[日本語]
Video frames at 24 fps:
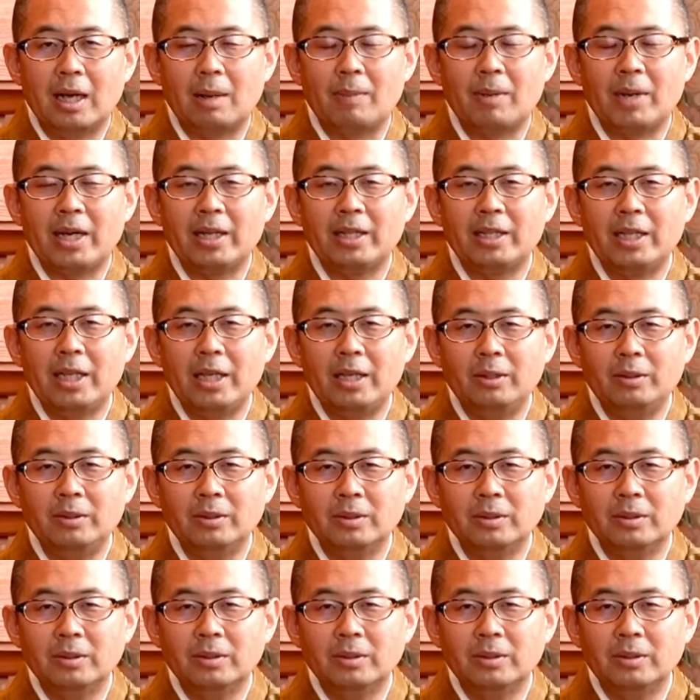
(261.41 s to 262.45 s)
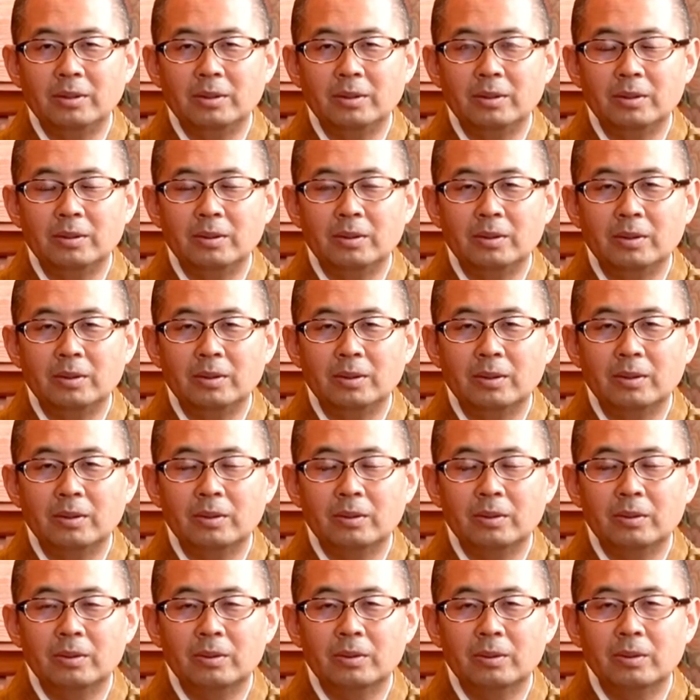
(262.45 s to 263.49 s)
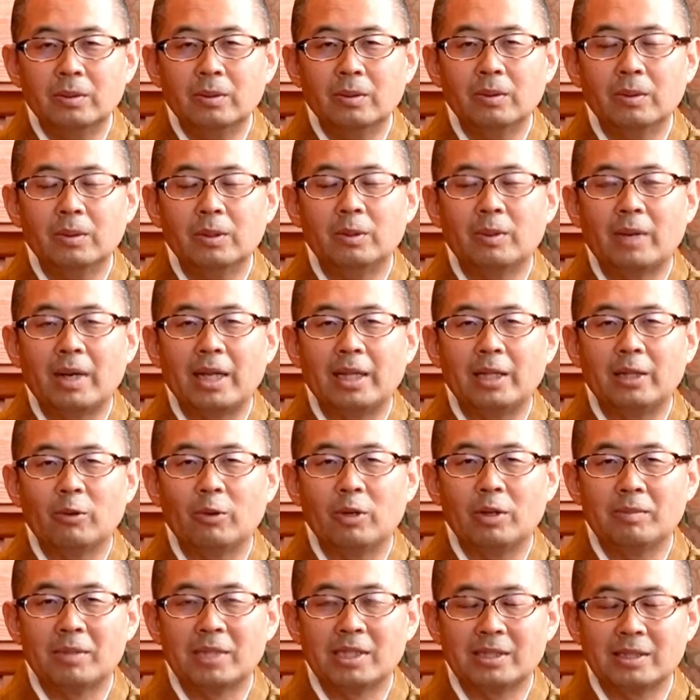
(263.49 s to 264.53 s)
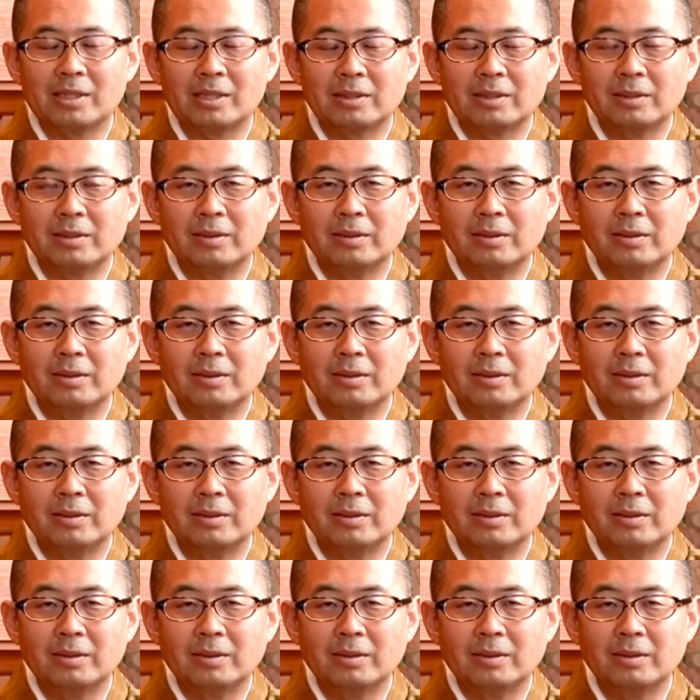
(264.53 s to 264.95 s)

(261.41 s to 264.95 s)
暴れていると言われております